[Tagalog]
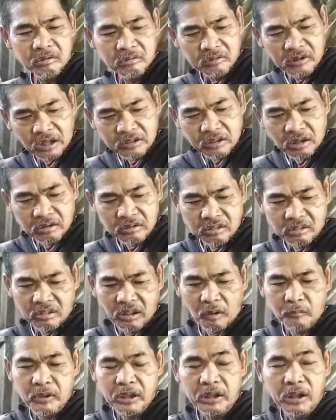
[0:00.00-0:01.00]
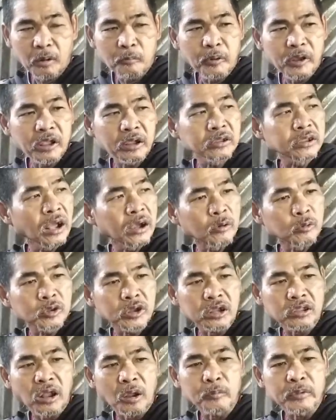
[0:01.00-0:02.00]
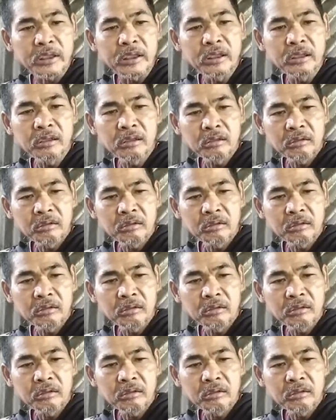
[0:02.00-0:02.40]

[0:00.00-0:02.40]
Tata tabingan pa yan dyan. O tatabi.